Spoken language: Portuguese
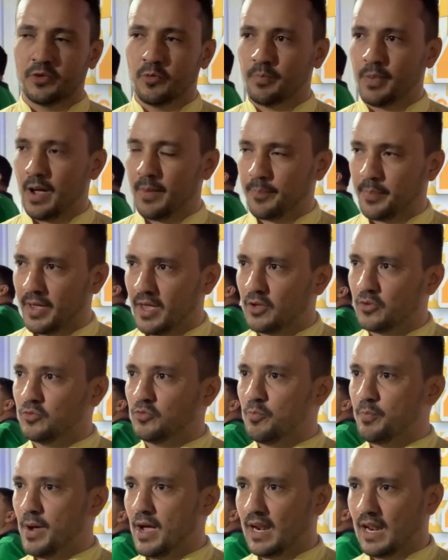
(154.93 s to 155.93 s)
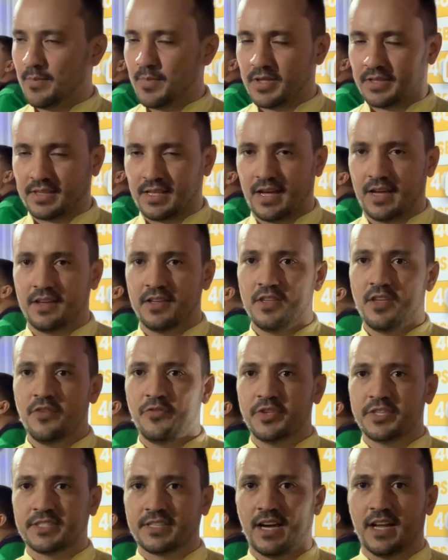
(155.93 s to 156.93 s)
o papel do parlamentar,
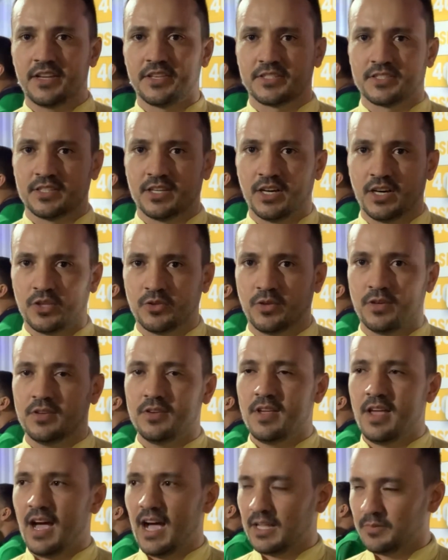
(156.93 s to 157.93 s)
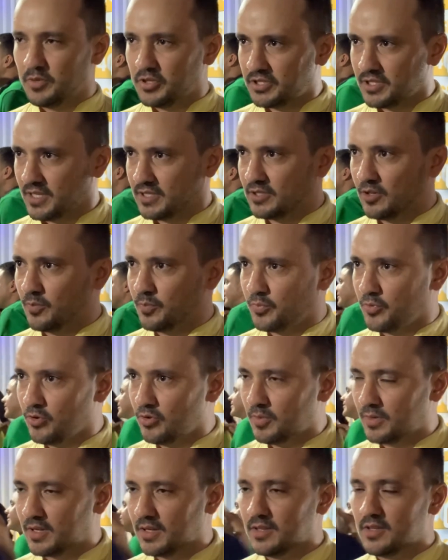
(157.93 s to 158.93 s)
fiscalizando a administração
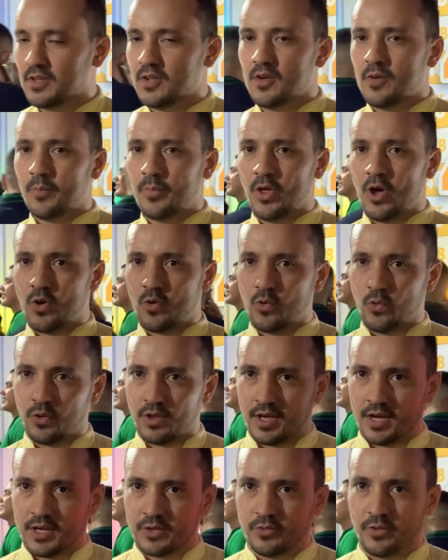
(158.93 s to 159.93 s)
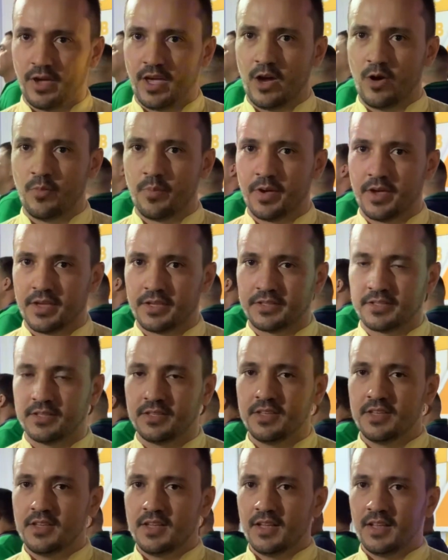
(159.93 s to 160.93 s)
pública, procurando realmente
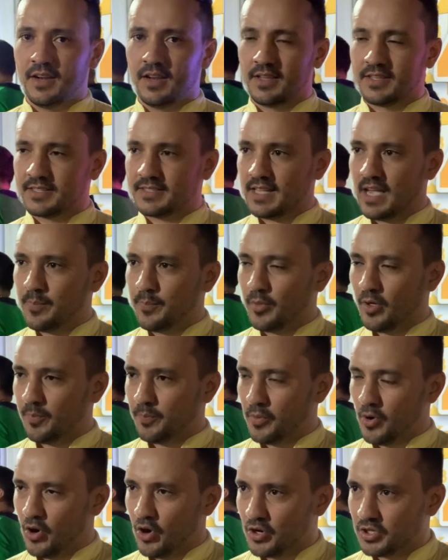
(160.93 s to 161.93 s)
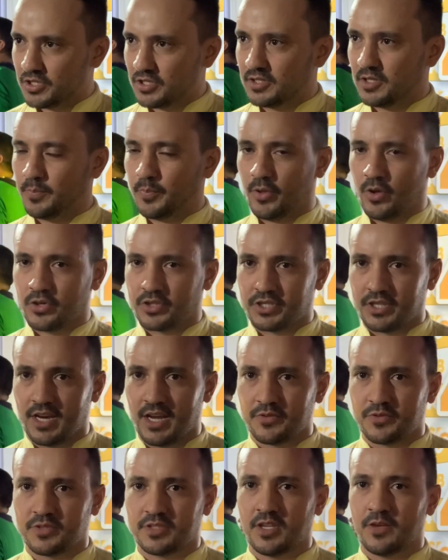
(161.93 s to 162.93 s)
lançar propostas de
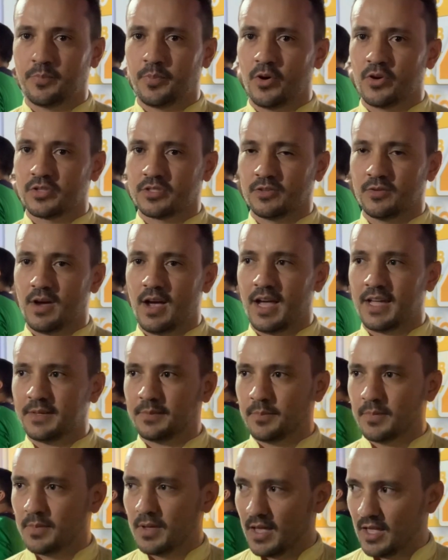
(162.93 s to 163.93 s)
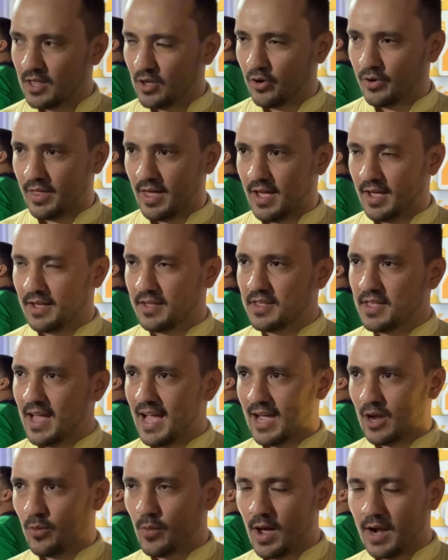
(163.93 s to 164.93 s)
projetos que possam melhorar
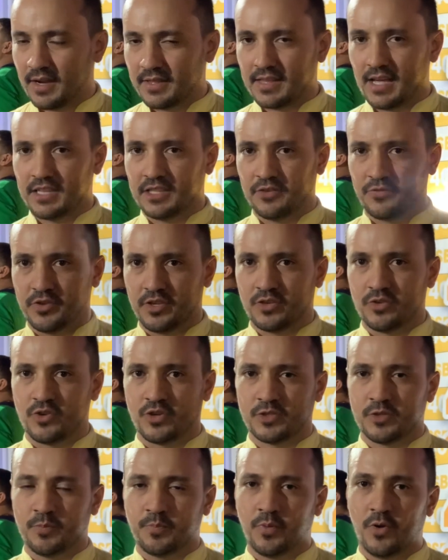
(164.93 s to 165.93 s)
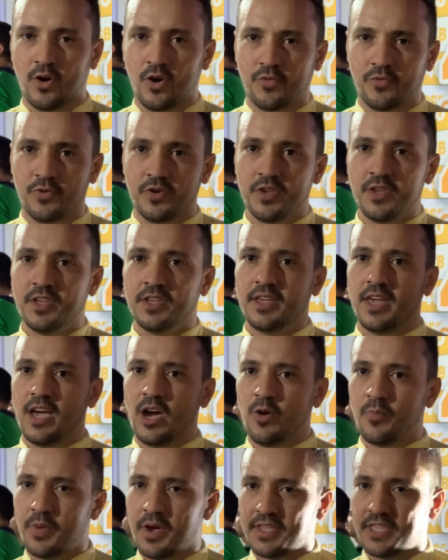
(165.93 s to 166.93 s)
a qualidade de vida do nosso povo e
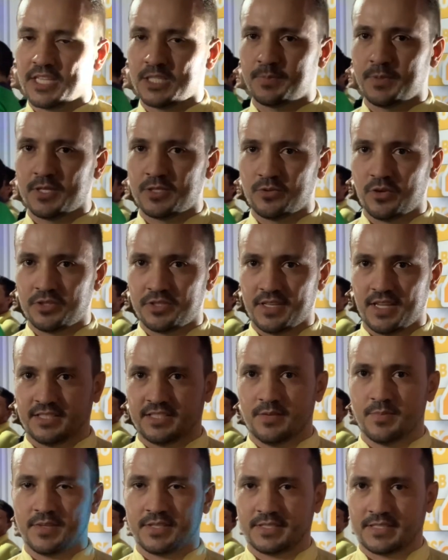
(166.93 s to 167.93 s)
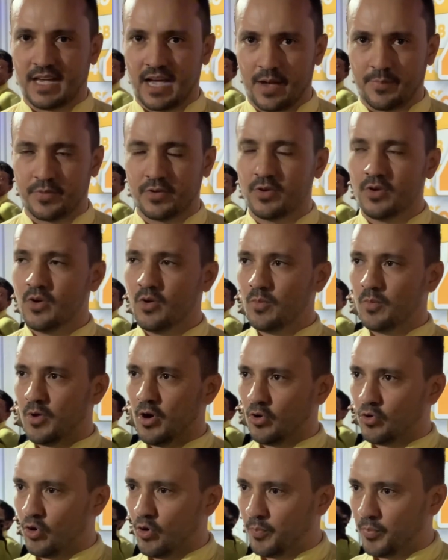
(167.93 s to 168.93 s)
realmente as pessoas de Iracema sabem meu
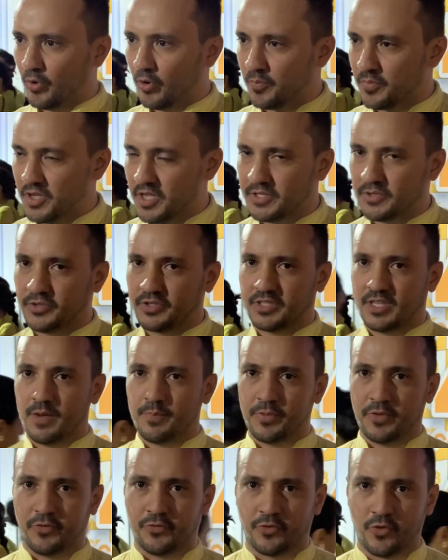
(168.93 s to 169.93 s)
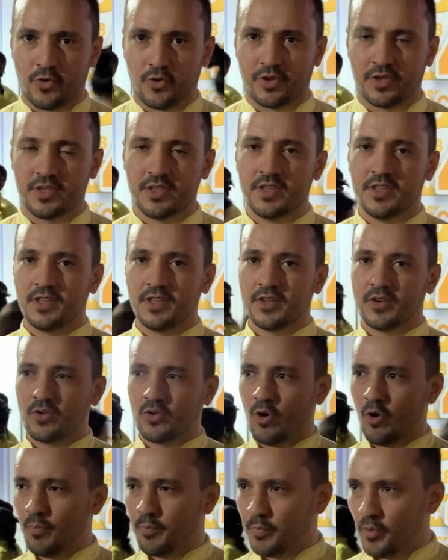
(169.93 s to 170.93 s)
compromisso sempre foi
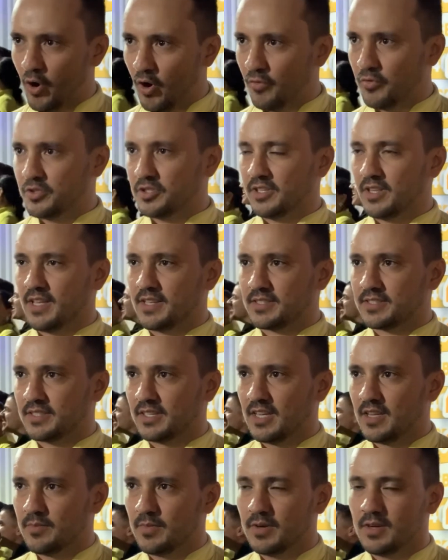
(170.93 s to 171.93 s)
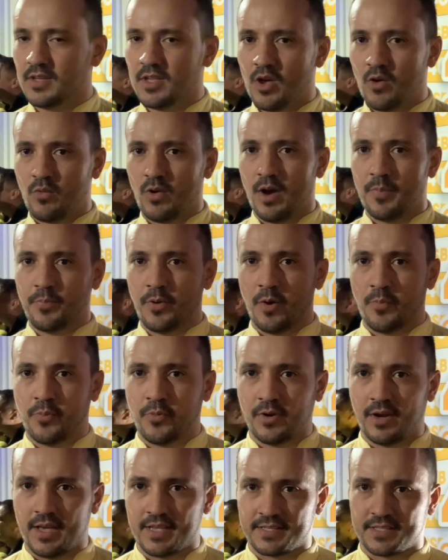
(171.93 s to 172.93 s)
com o povo de Iracema, com a
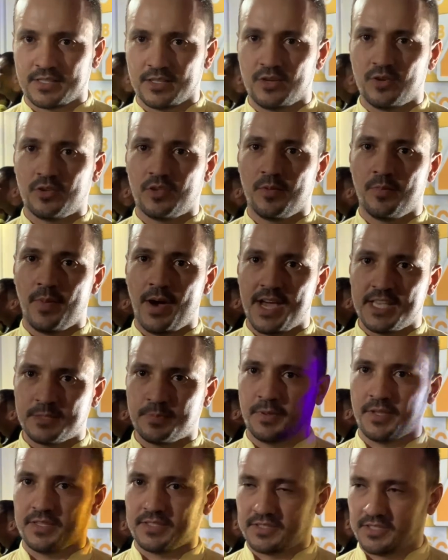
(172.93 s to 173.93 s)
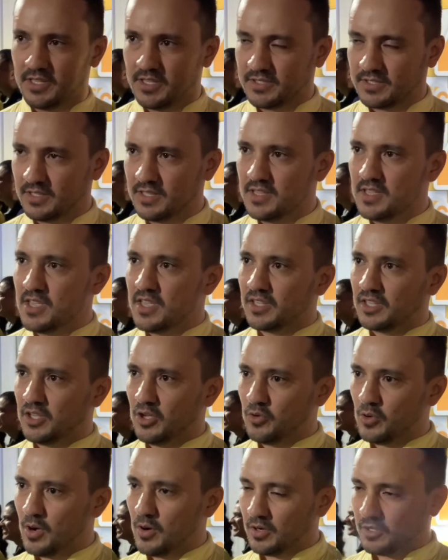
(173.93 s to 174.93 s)
população que mais precisa que
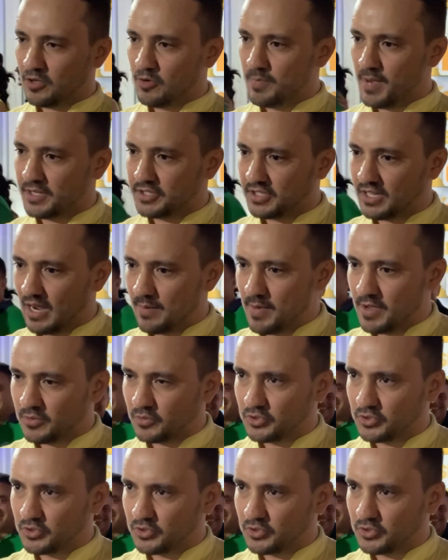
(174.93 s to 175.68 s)
o, que o medicamento